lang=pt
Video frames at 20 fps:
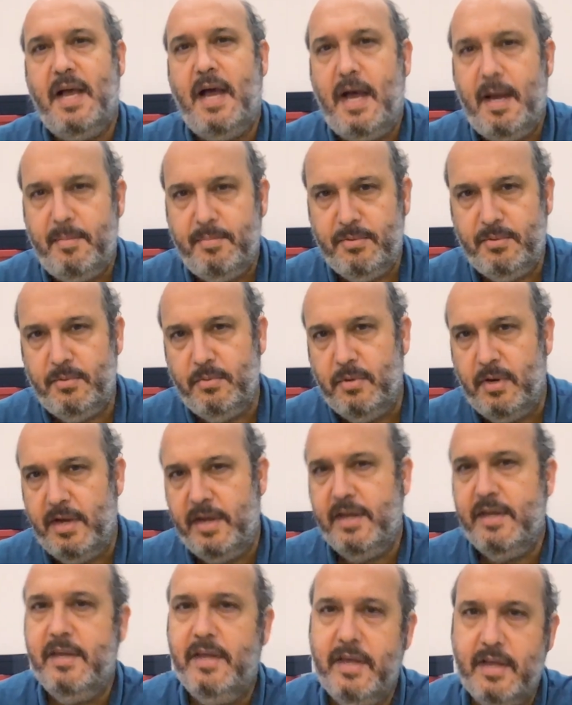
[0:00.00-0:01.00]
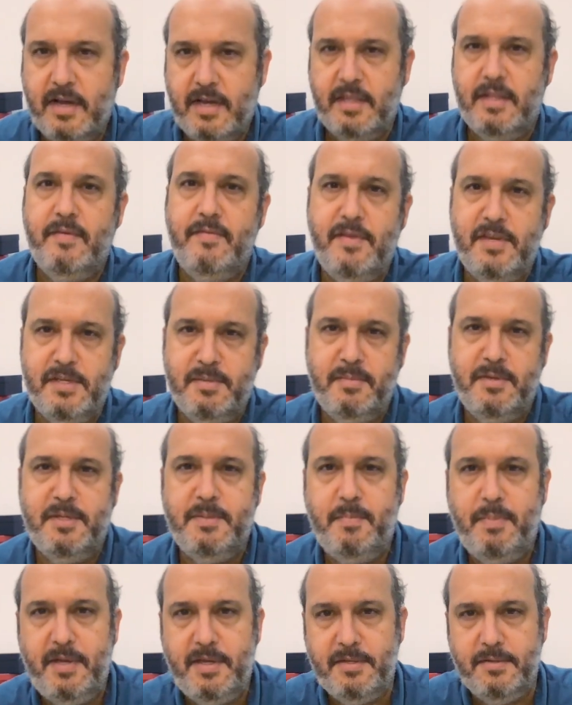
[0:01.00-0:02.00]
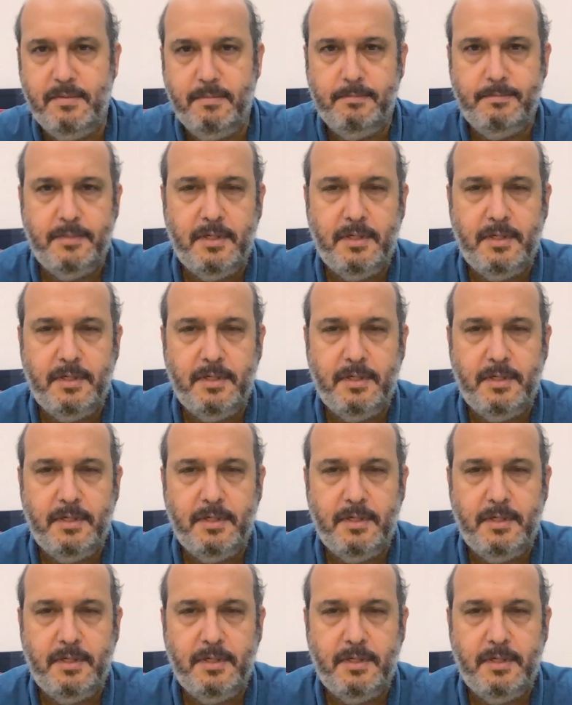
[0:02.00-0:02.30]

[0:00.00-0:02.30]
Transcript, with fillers: apto a erguer cada vez mais peso.